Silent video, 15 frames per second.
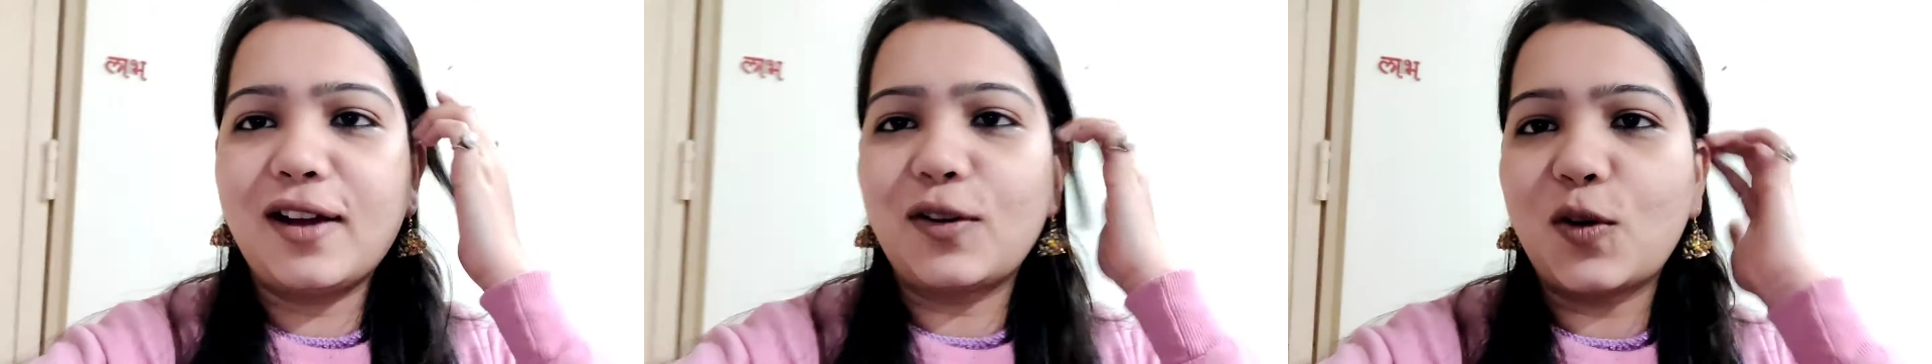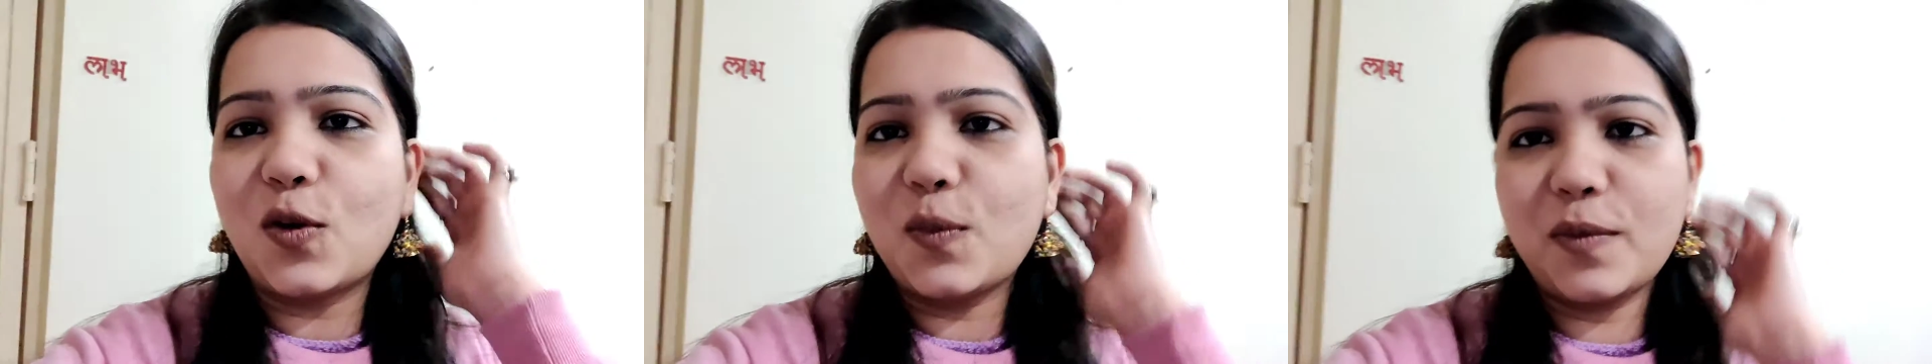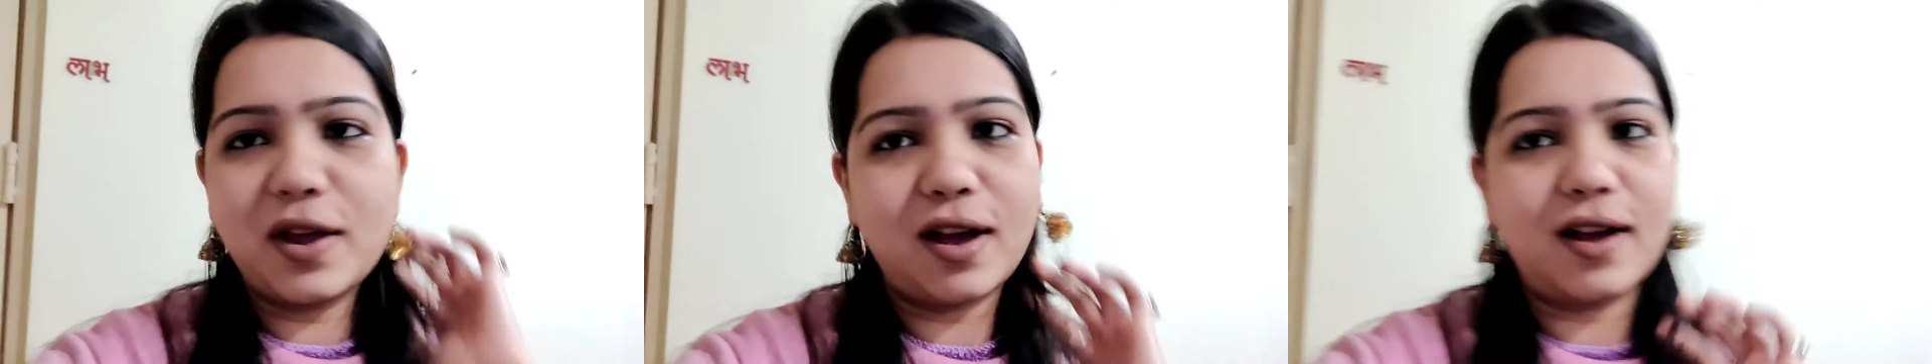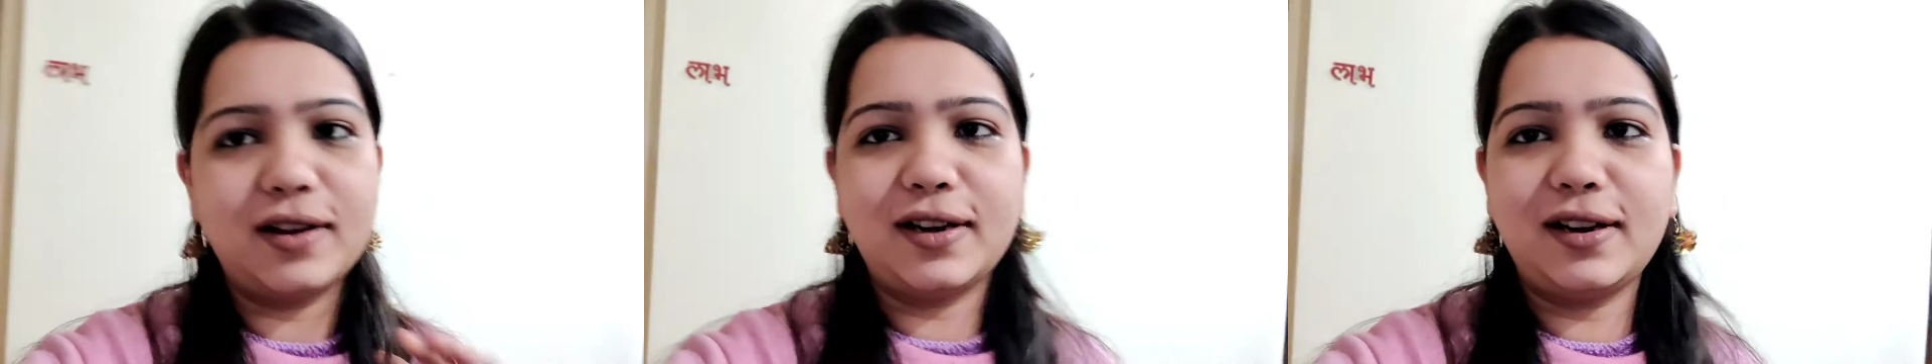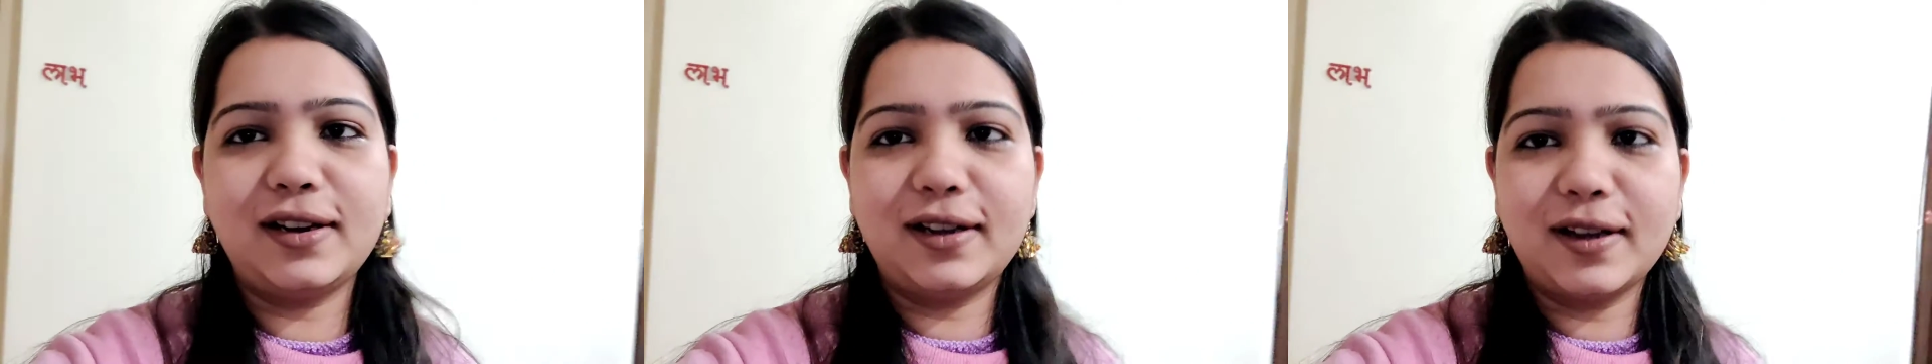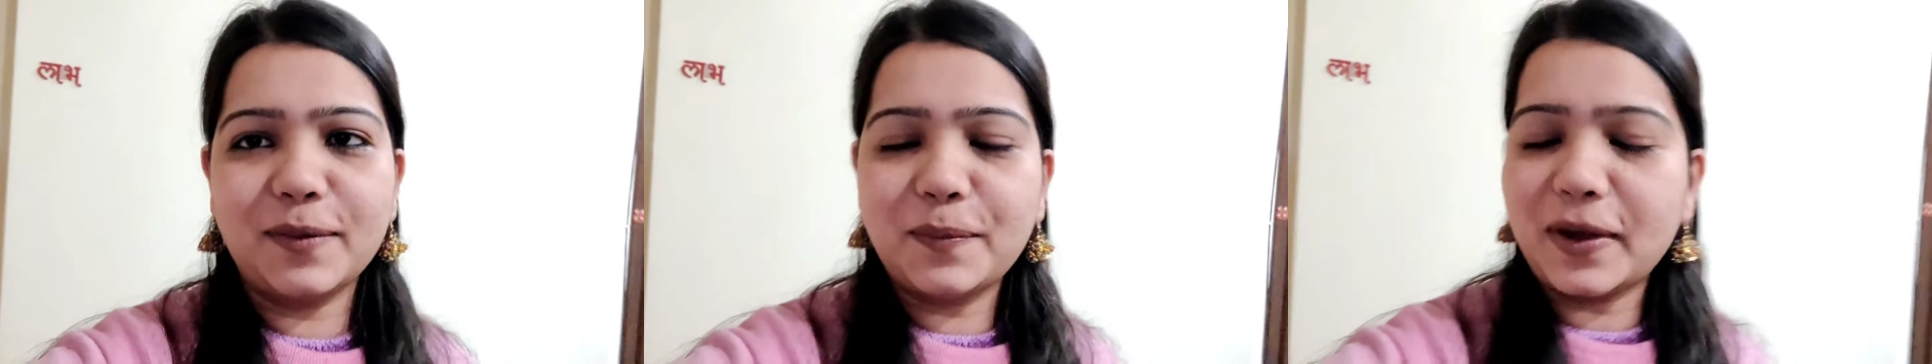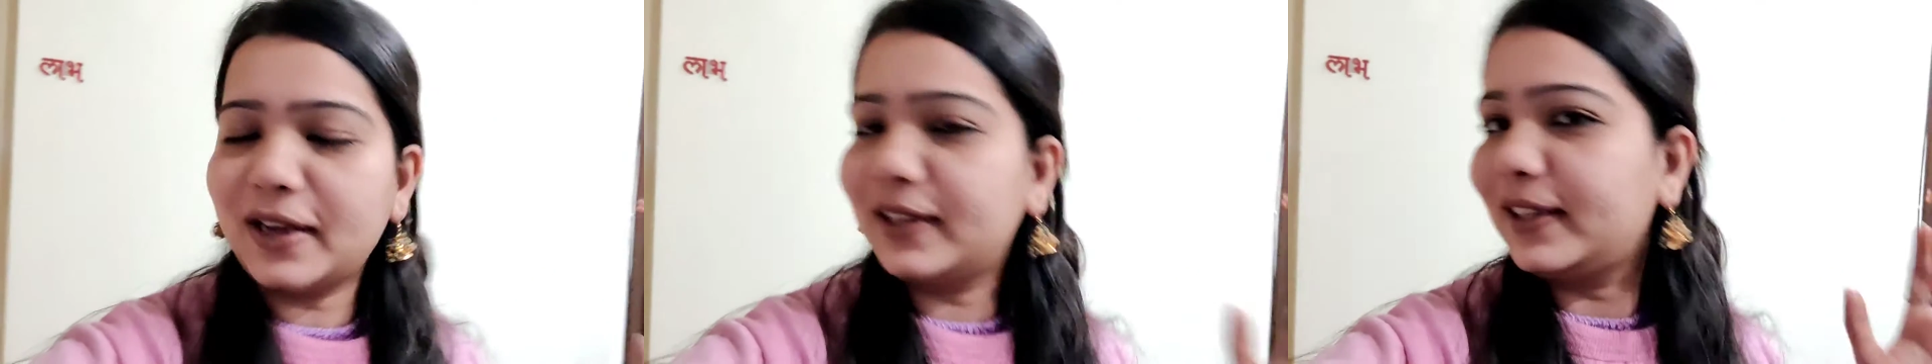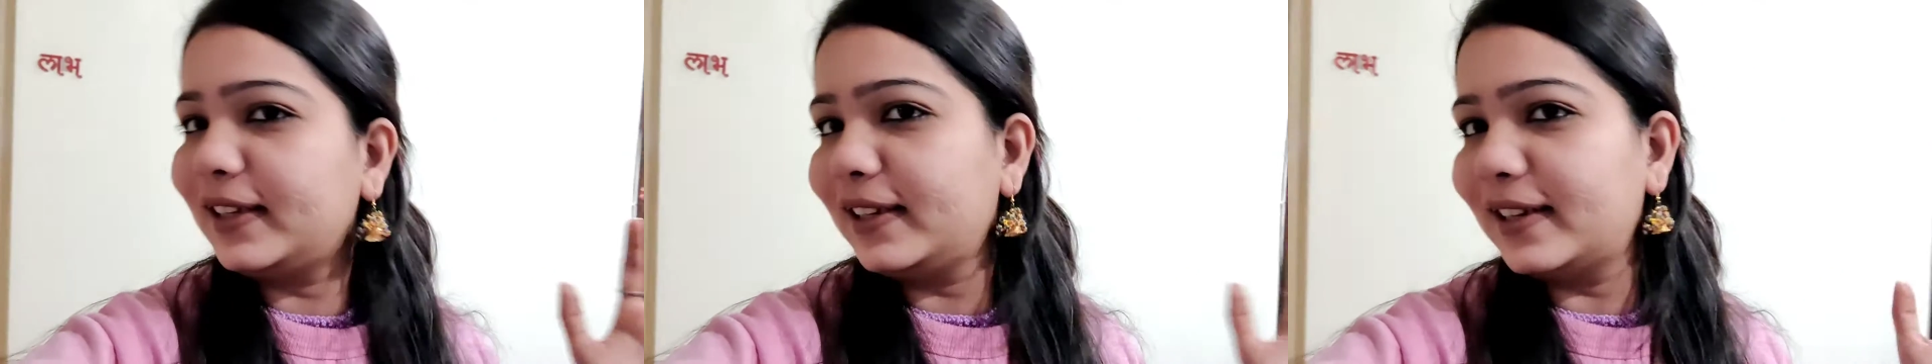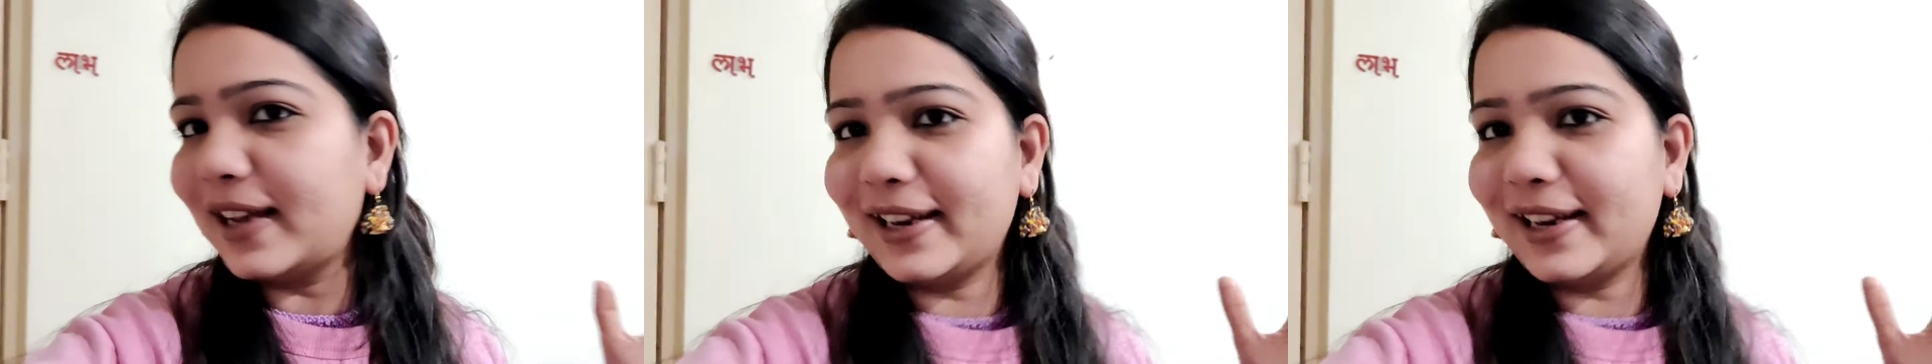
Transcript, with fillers: आंखों में आने लगा पानी